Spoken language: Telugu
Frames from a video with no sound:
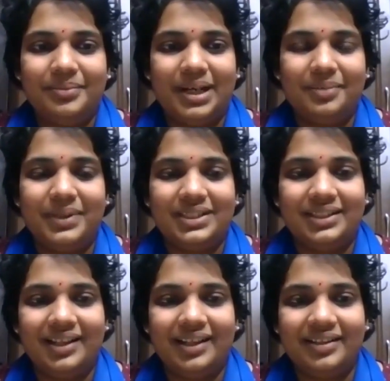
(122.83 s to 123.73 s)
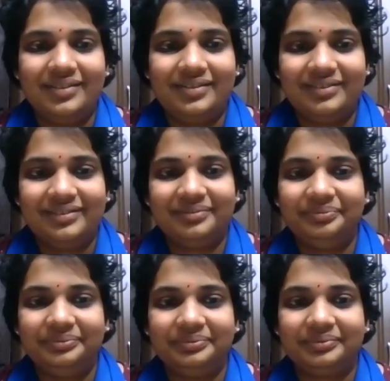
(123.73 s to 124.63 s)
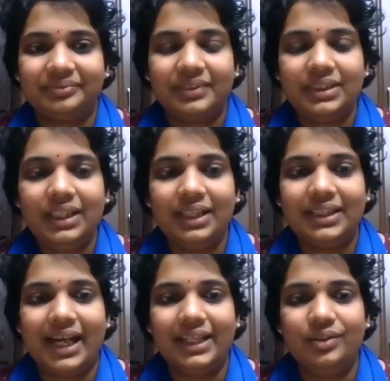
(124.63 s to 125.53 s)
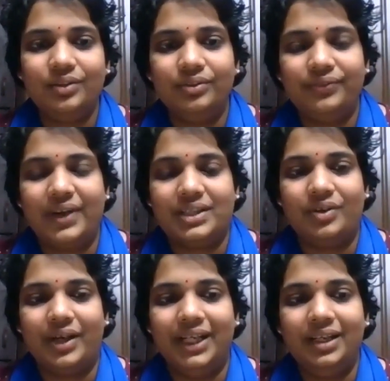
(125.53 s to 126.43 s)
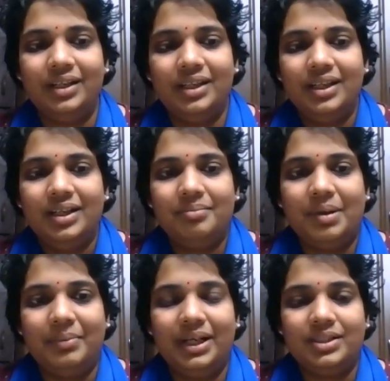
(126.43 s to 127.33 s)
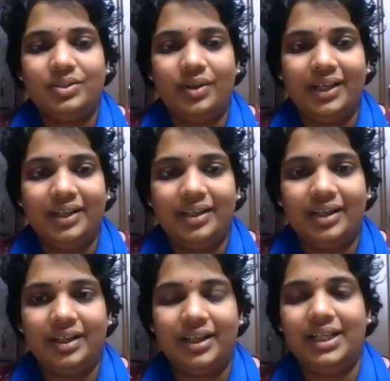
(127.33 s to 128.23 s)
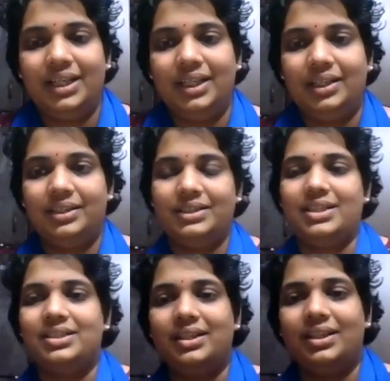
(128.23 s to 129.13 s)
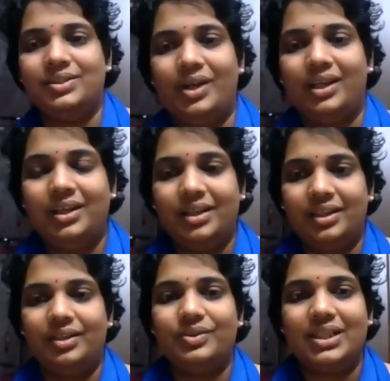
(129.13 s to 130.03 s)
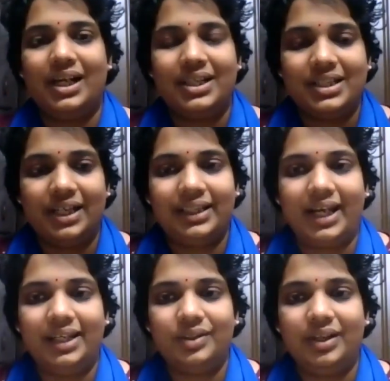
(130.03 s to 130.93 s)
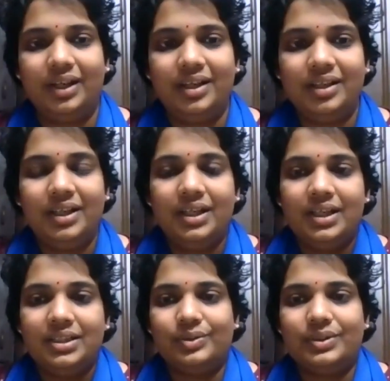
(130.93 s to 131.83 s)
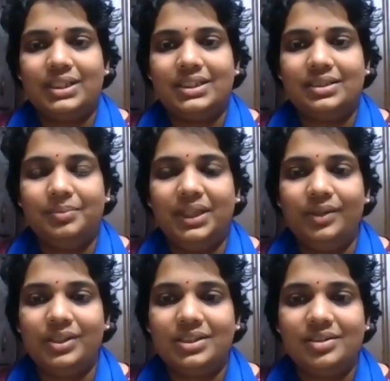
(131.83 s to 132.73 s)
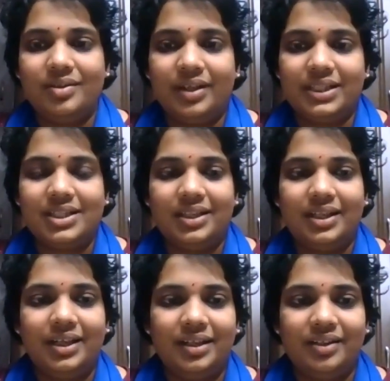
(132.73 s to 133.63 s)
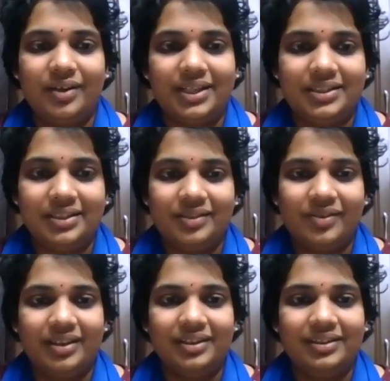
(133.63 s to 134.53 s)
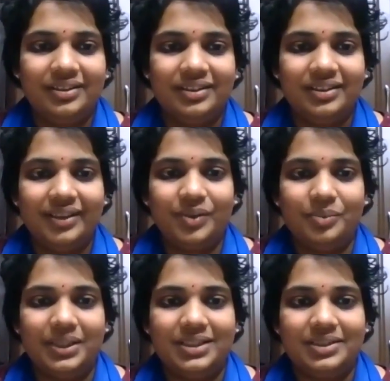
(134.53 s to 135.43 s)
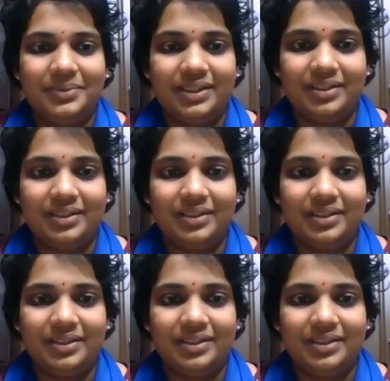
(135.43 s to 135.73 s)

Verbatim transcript: మేడం ప్రసన్న గారు థ్యాంక్ యూ ఫర్ జాయినింగ్ మమ్మల్ని జాయిన్ ఈ సెషన్కి జాయిన్ అయినందుకు చాలా చాలా థ్యాంక్ యూ అండి సో జస్ట్ మీ గురించి ఒక చిన్న ఇంట్రొడక్షన్ ఒక టూ మినిట్స్